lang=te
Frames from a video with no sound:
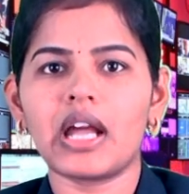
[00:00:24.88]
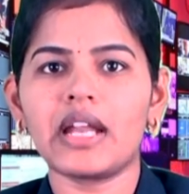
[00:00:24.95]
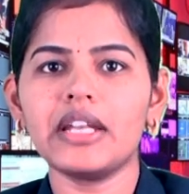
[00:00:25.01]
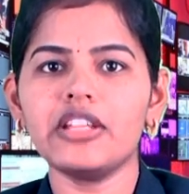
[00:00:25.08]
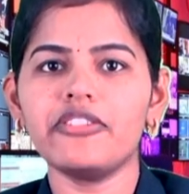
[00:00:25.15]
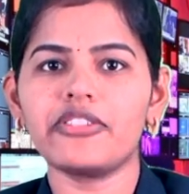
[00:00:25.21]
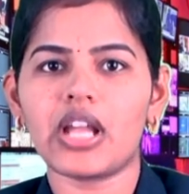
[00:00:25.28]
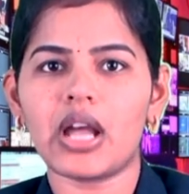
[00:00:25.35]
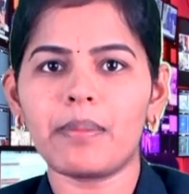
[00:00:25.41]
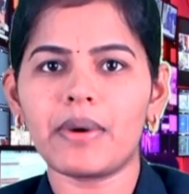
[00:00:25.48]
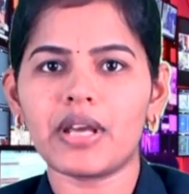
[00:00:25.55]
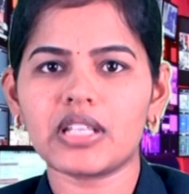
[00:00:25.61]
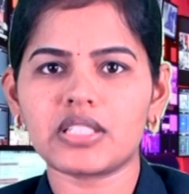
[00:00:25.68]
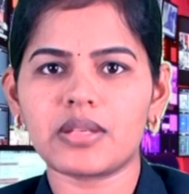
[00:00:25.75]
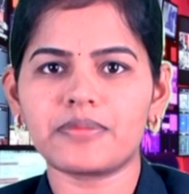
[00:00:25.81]
అన్ని
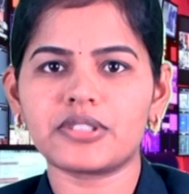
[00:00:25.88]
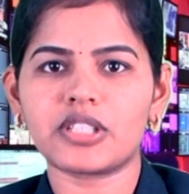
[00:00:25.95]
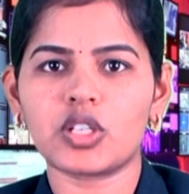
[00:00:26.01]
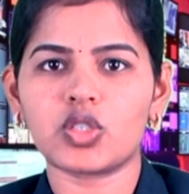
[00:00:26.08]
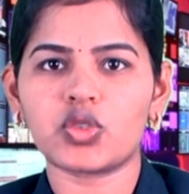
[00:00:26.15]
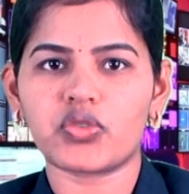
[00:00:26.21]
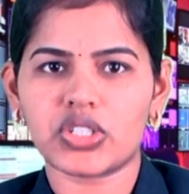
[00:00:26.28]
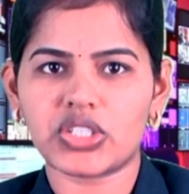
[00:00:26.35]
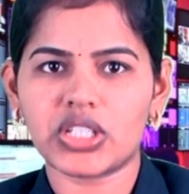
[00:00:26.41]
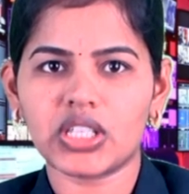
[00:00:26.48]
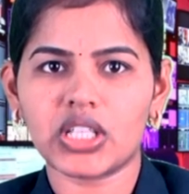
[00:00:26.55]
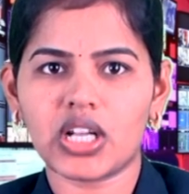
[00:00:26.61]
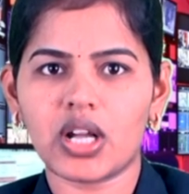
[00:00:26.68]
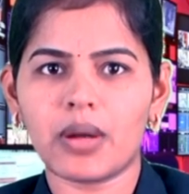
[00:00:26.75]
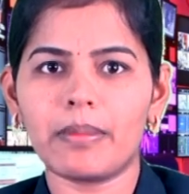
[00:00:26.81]
వ్యాపార సంస్థలు
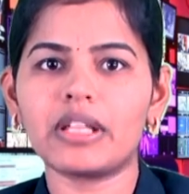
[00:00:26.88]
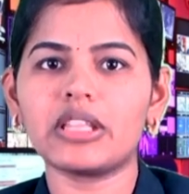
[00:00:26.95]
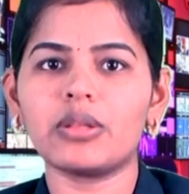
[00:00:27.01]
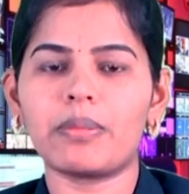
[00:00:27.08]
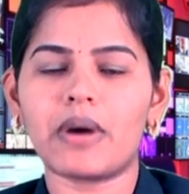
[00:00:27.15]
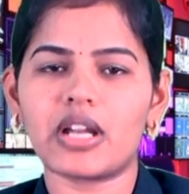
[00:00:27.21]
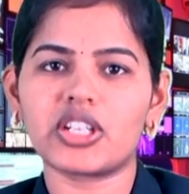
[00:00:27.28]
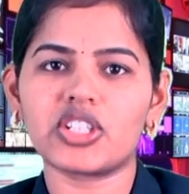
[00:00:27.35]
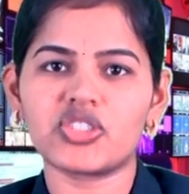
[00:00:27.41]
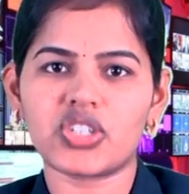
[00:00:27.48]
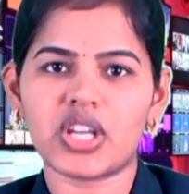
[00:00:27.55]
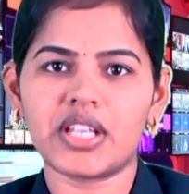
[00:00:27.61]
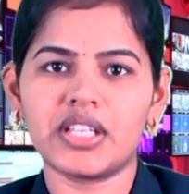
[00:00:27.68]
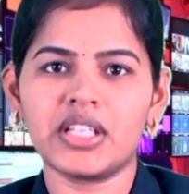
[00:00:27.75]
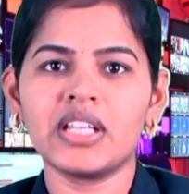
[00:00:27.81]
స్వచ్ఛందంగా బంద్
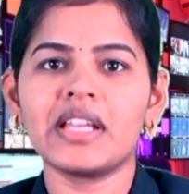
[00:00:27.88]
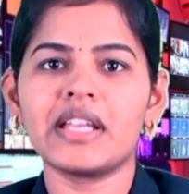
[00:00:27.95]
పాటించాయి